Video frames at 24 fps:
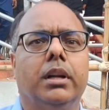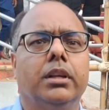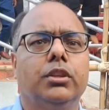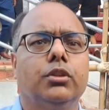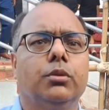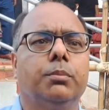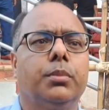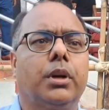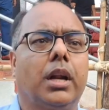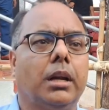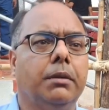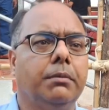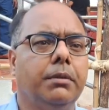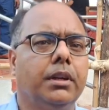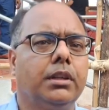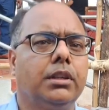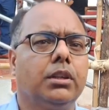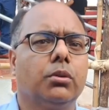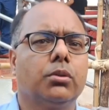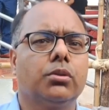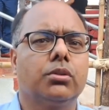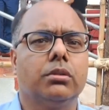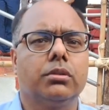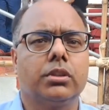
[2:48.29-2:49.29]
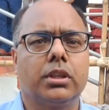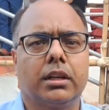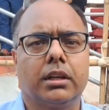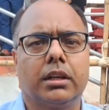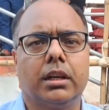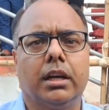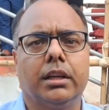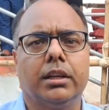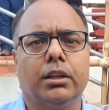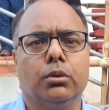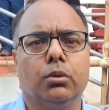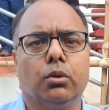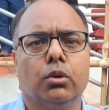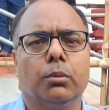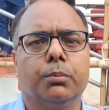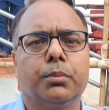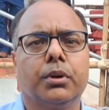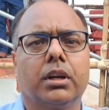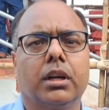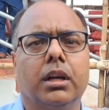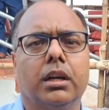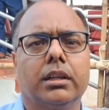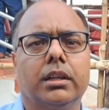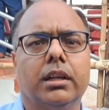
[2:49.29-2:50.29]
बड़े जो प्राइवेट और सरकारी दोनों
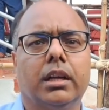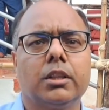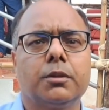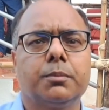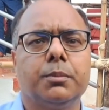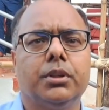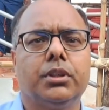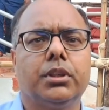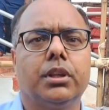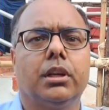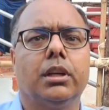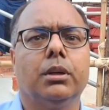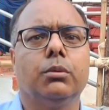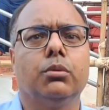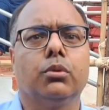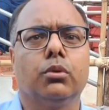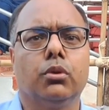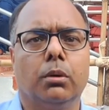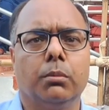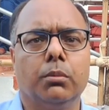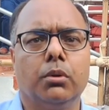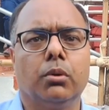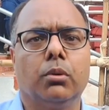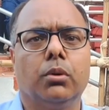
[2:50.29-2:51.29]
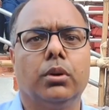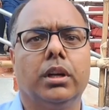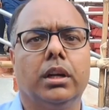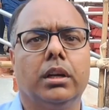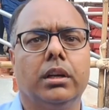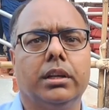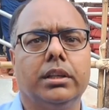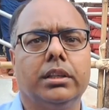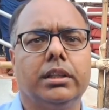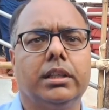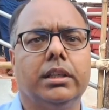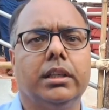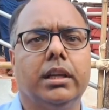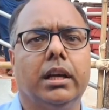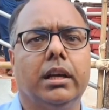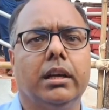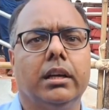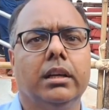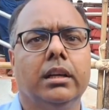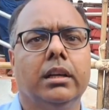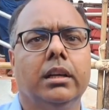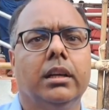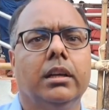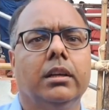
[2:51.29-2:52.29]
प्रकार के हॉस्पिटल हैं उनको हम लोगों ने अलर्ट किया
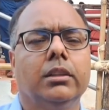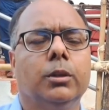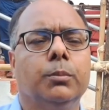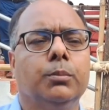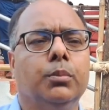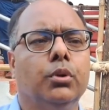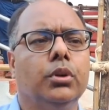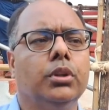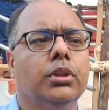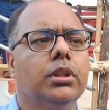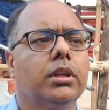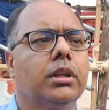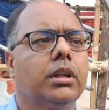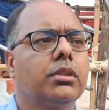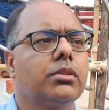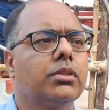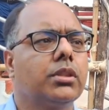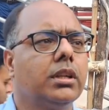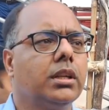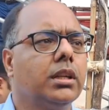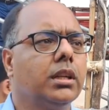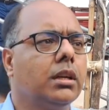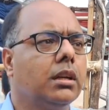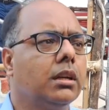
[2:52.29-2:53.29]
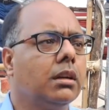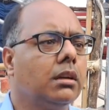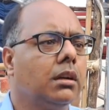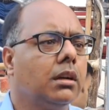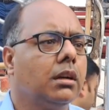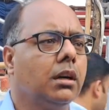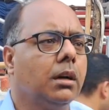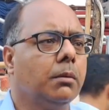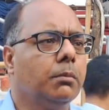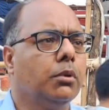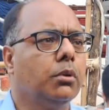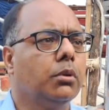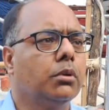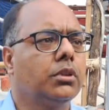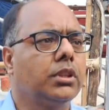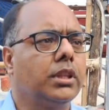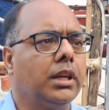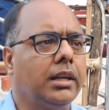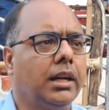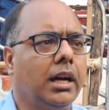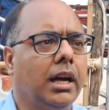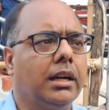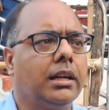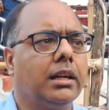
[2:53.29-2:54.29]
है तो पूरी तरह से हम लोग
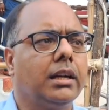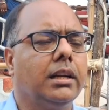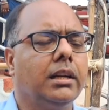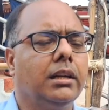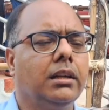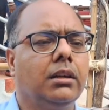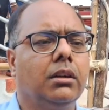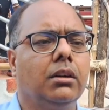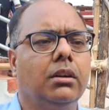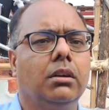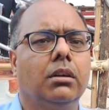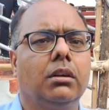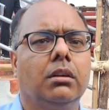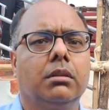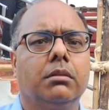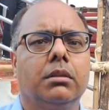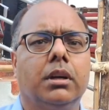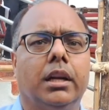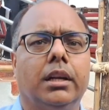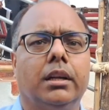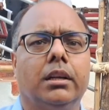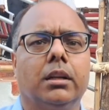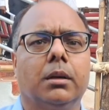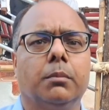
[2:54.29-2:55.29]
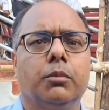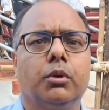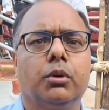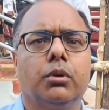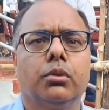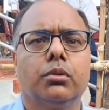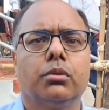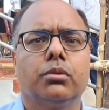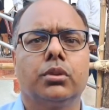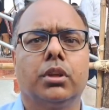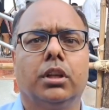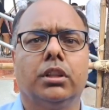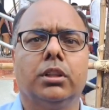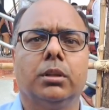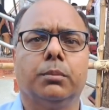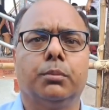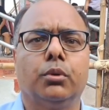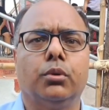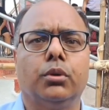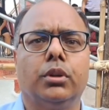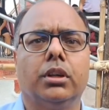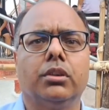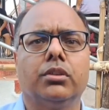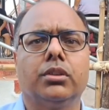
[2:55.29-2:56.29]
तैयार हैं कार्यक्रम को
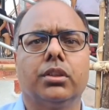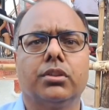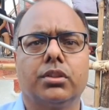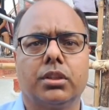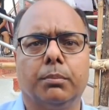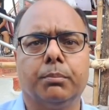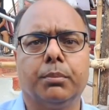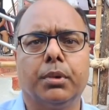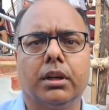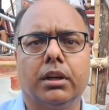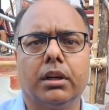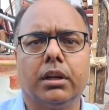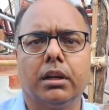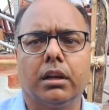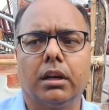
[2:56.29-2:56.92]
शांतिपूर्ण ढंग से संपन्न